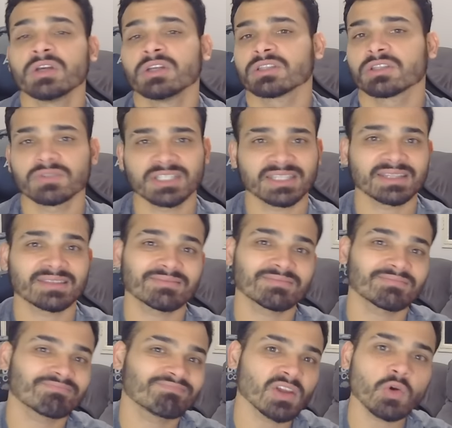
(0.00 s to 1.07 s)
Então você
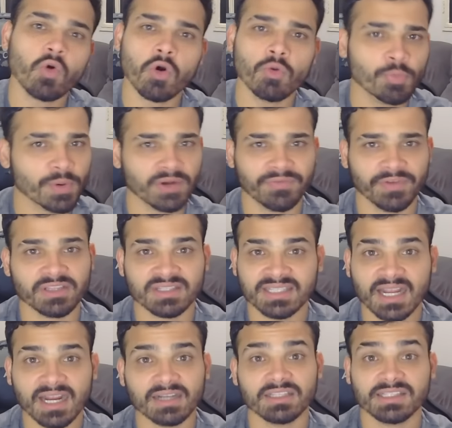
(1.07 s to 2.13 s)
tem o combo perfeito. Essa
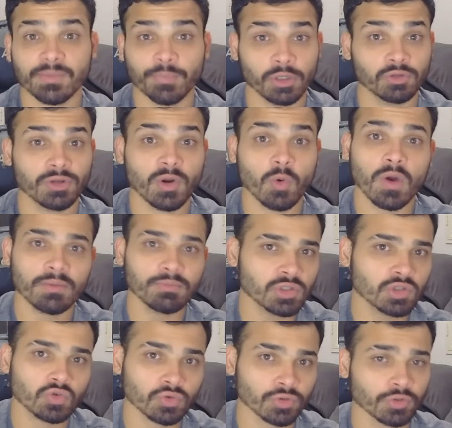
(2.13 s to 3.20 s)
carta, esse apoiador é um
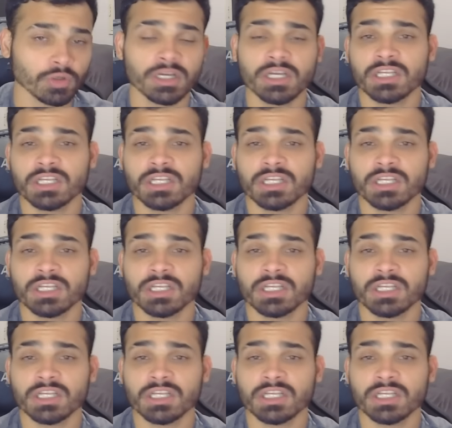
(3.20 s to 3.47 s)
absurdo.